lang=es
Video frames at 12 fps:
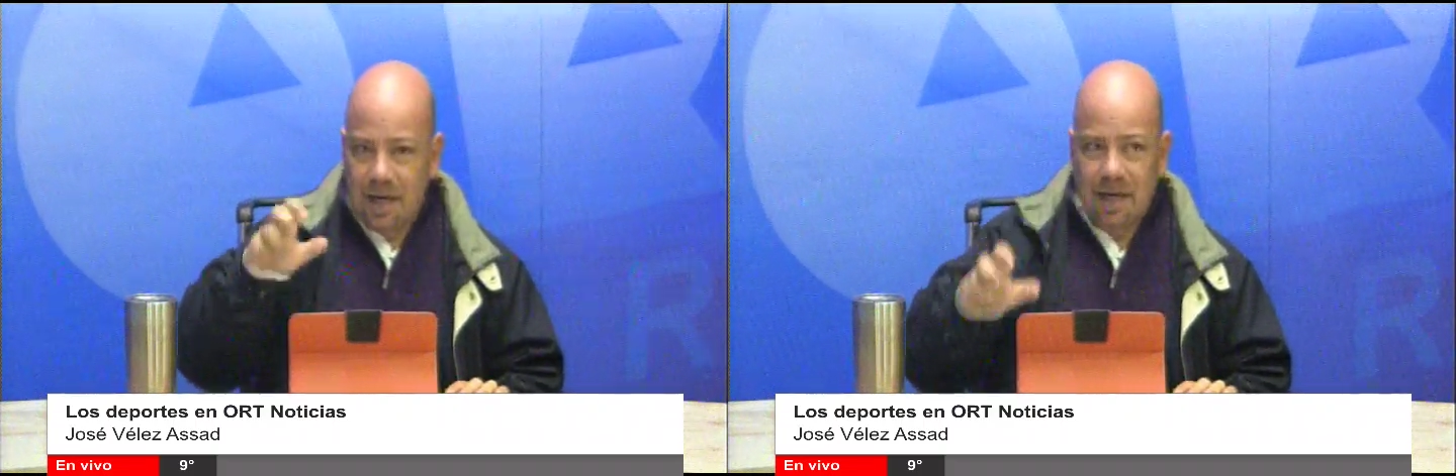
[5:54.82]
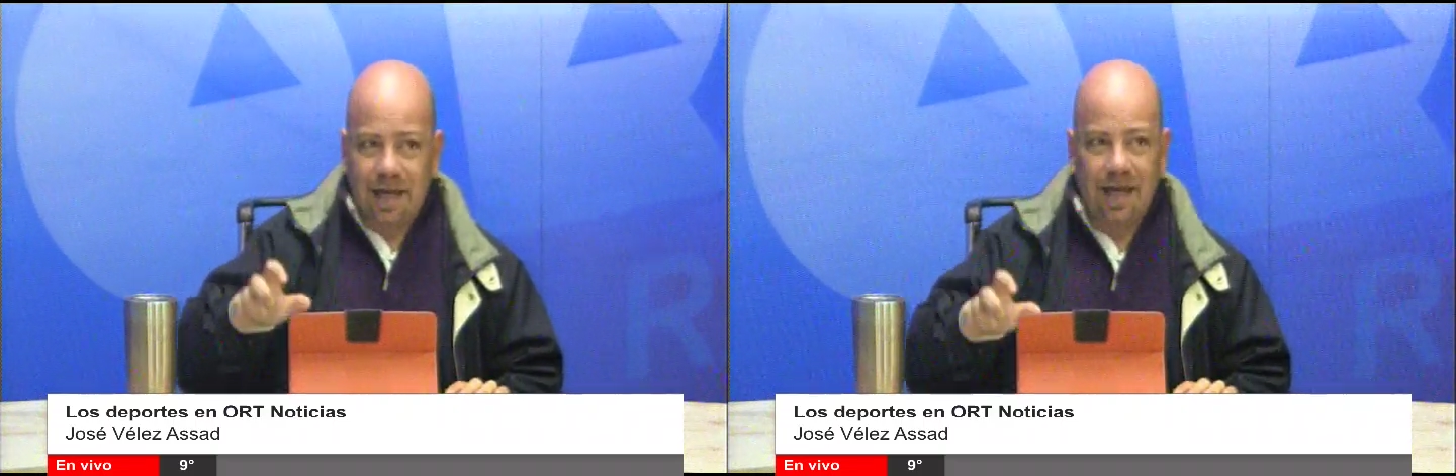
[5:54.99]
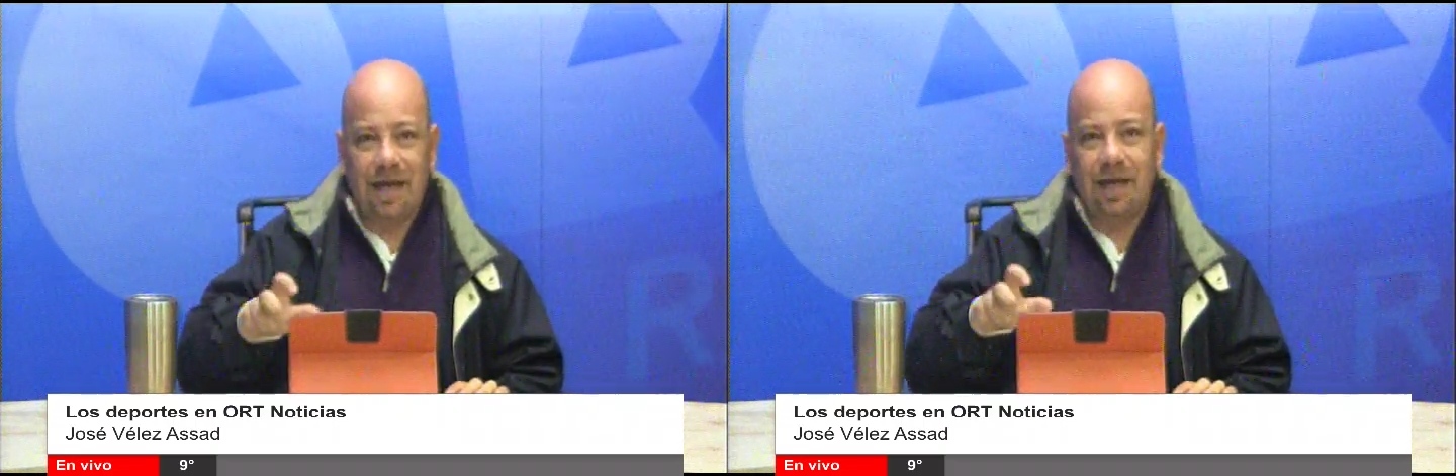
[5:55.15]

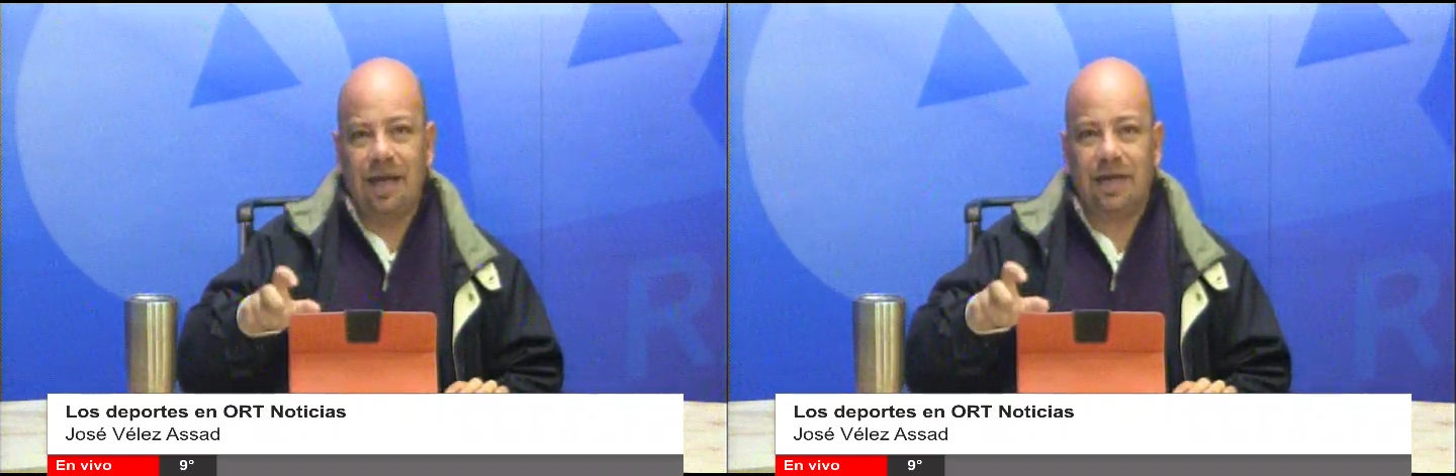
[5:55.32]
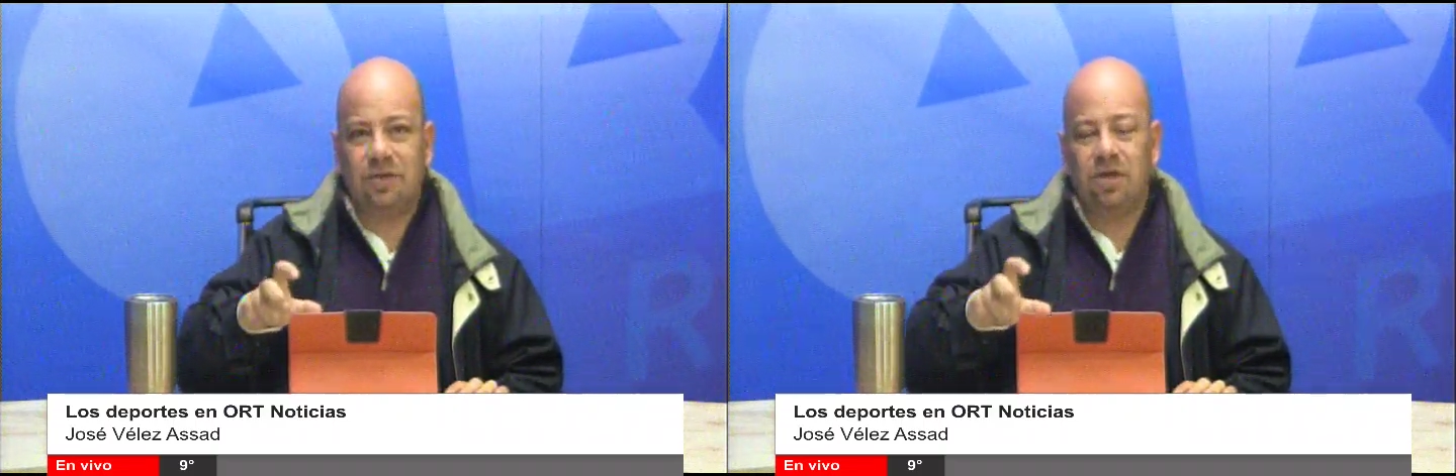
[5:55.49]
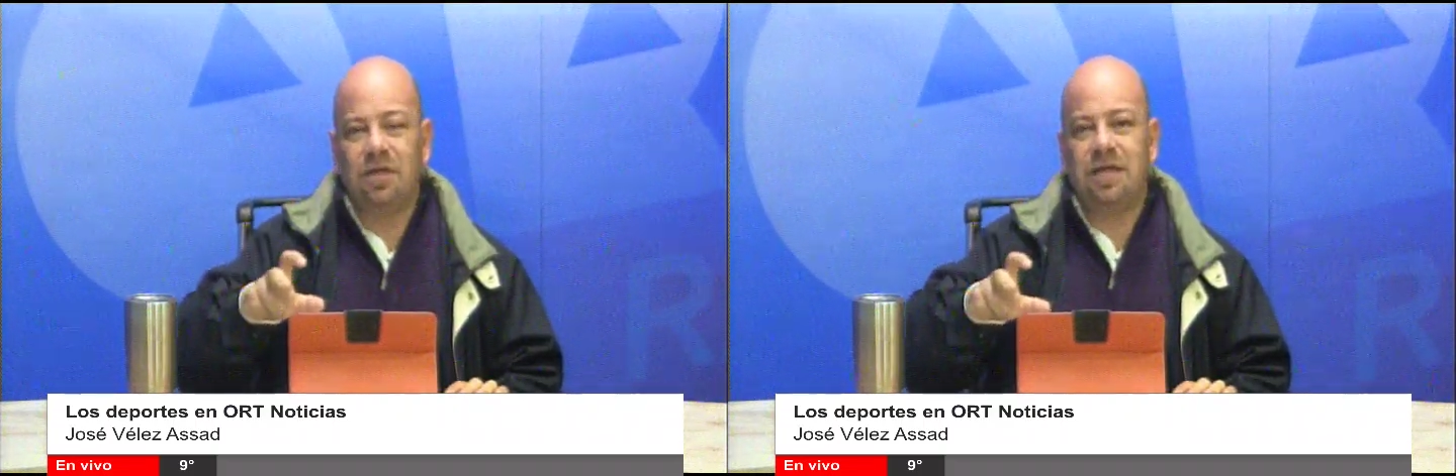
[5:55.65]
que eh,
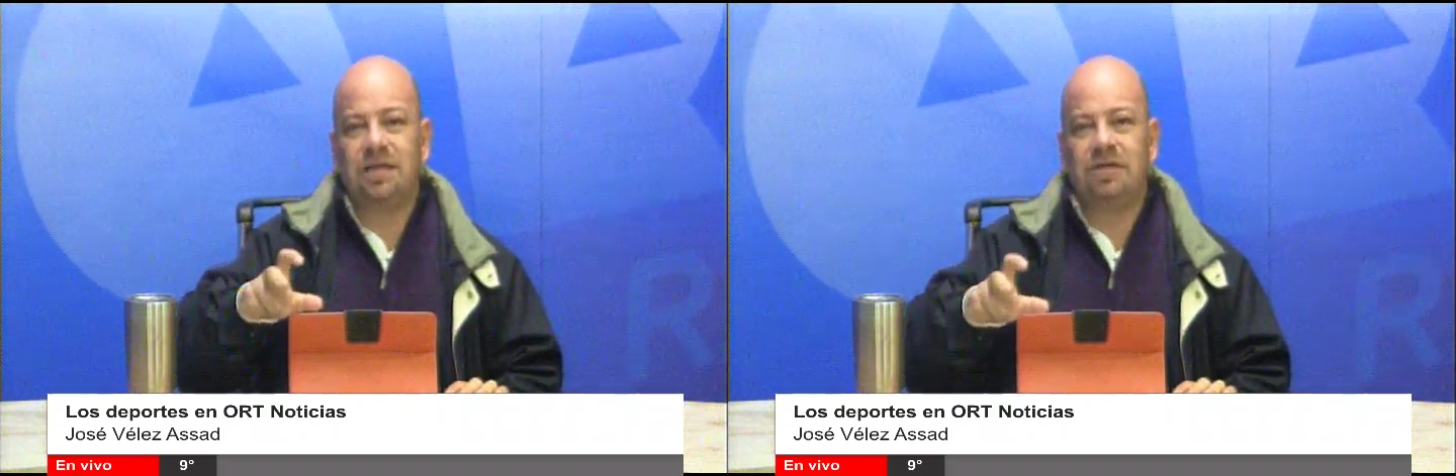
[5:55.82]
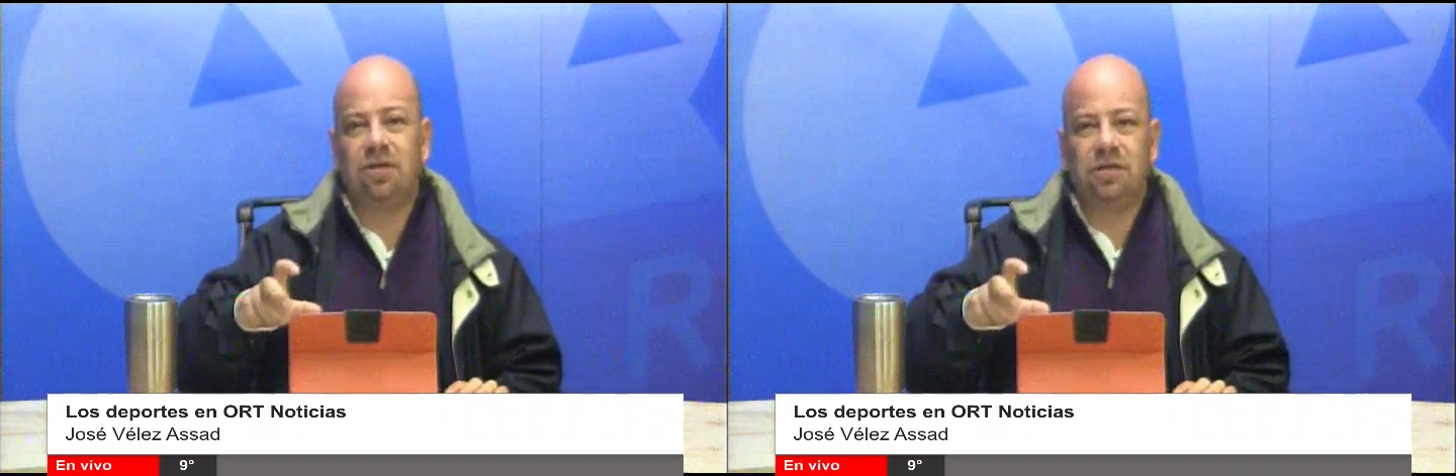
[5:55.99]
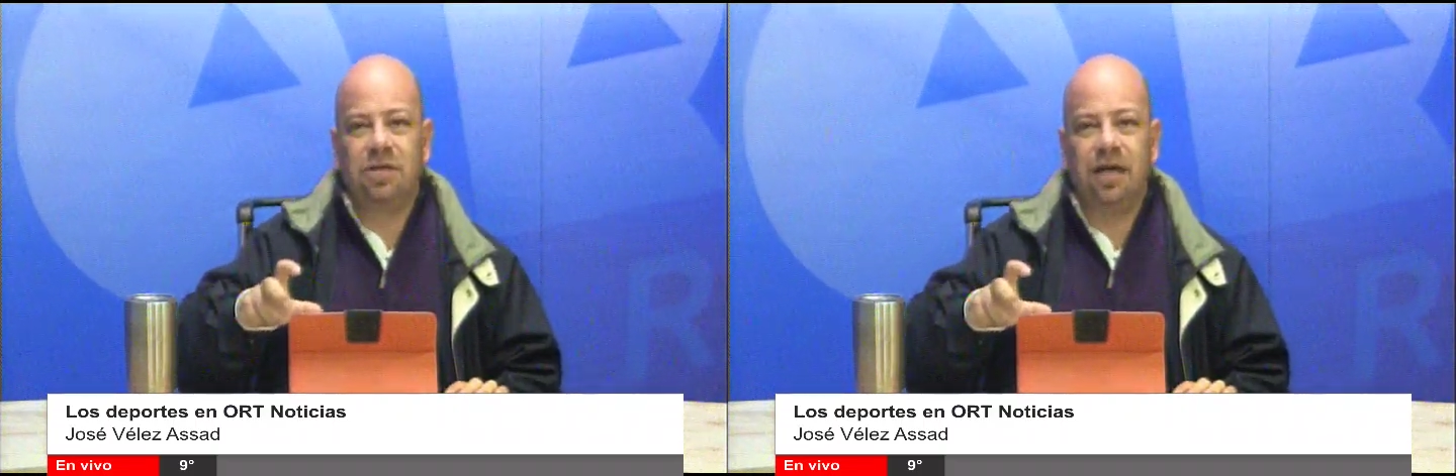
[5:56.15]
son de
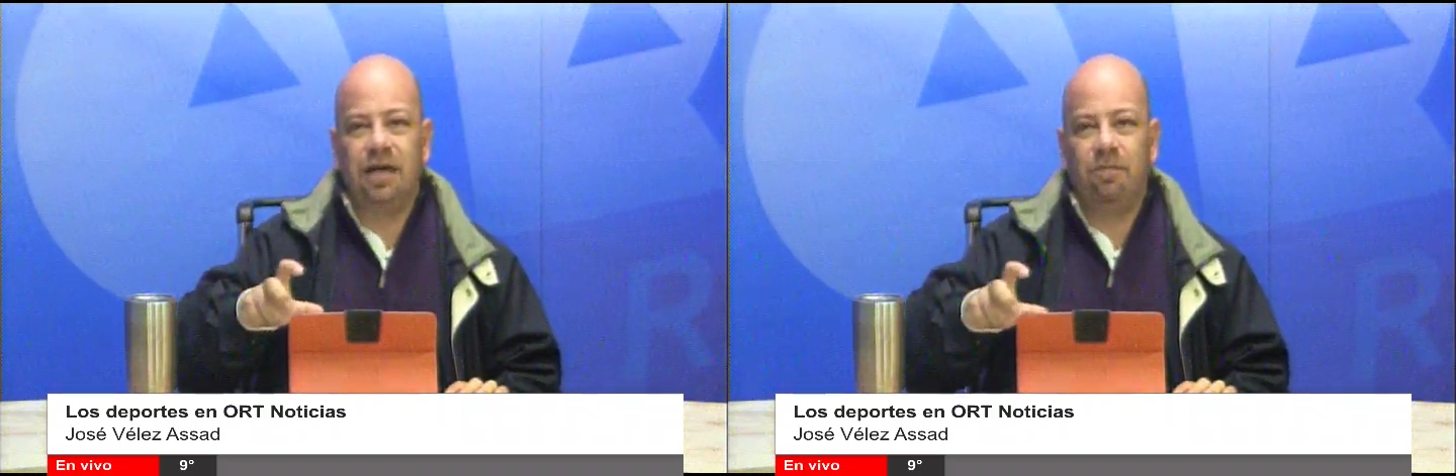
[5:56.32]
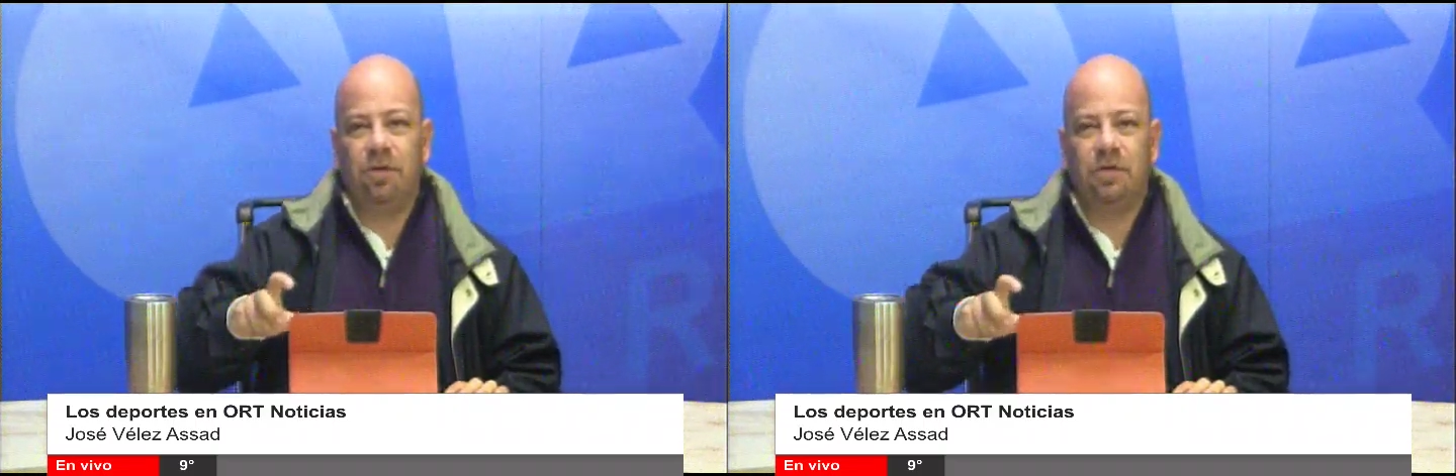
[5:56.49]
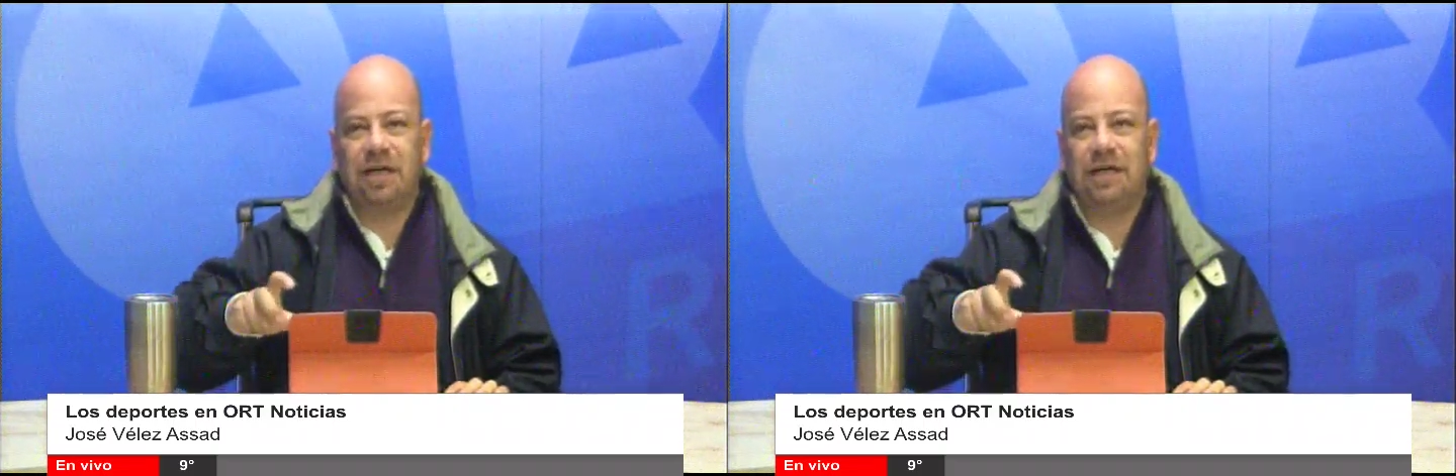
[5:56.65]
esos
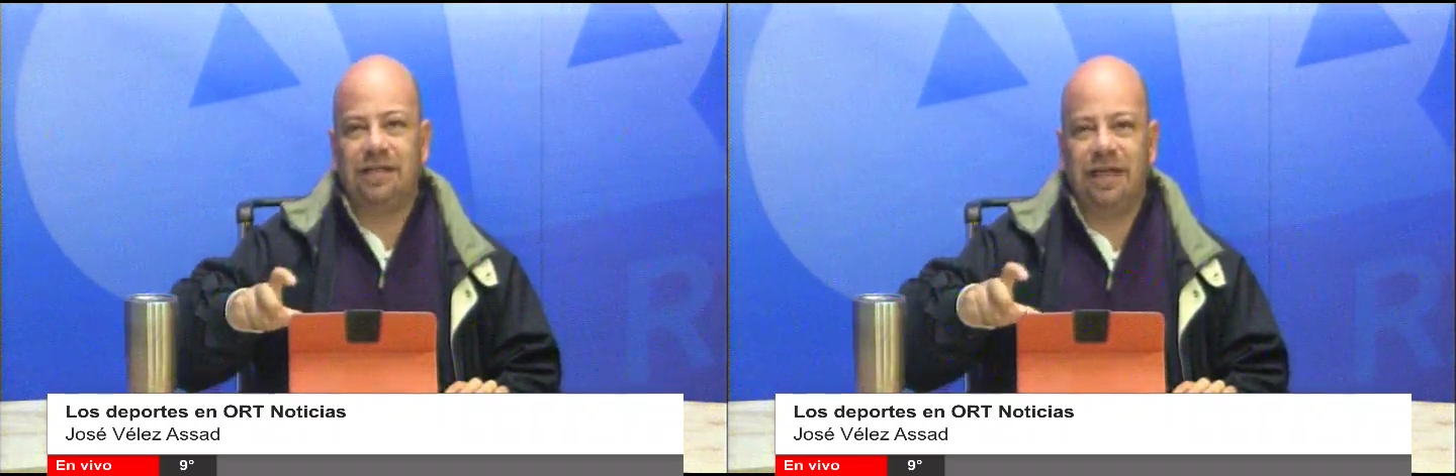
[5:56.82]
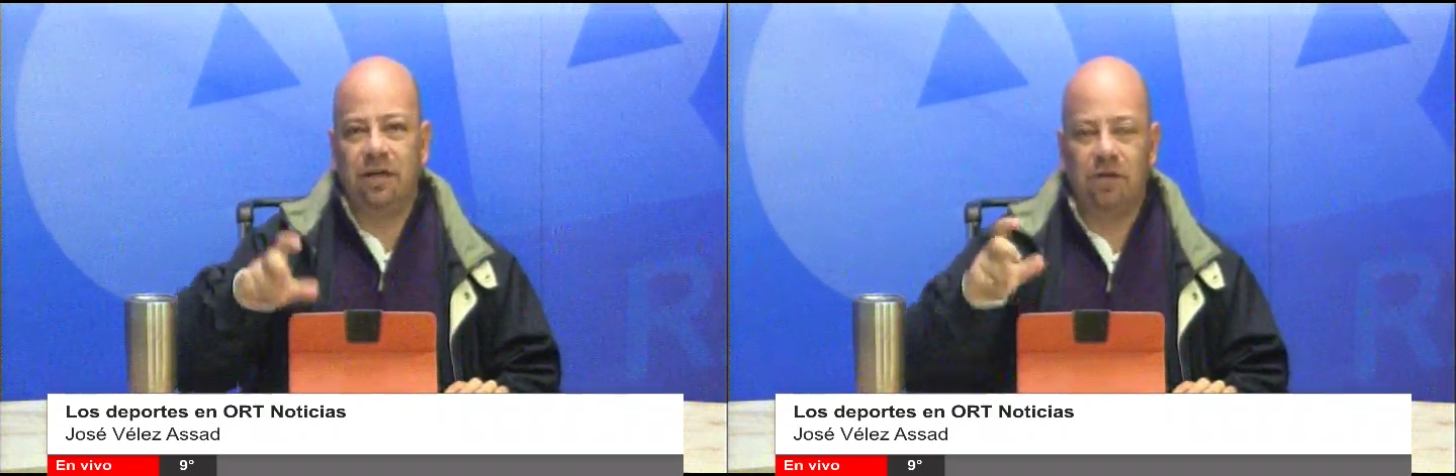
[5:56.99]
equipos que se